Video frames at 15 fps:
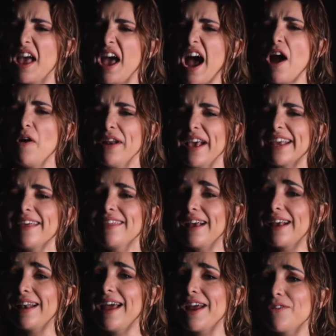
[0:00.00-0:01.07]
Ahora queda
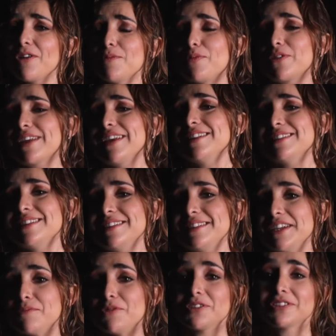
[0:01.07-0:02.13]
claro el por qué
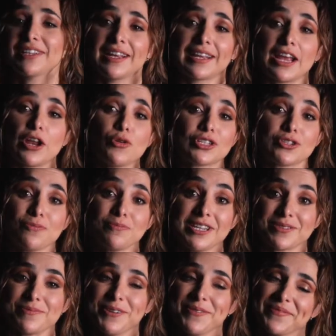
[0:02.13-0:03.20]
insistimos en que no es lo
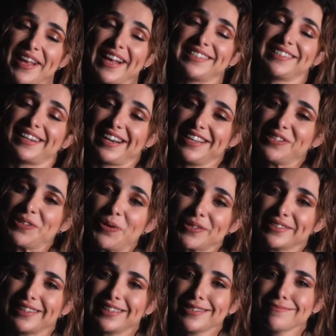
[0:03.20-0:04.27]
mismo hacer las
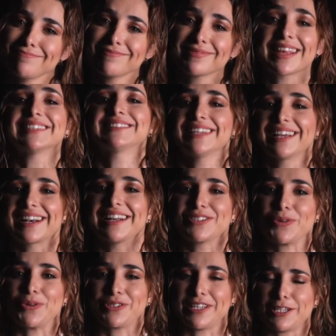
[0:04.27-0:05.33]
cosas que hacer las
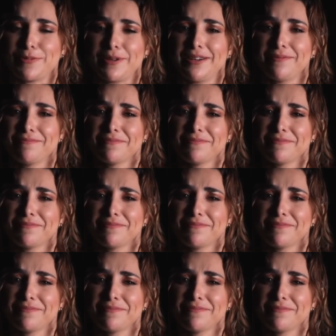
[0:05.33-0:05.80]
cosas bien.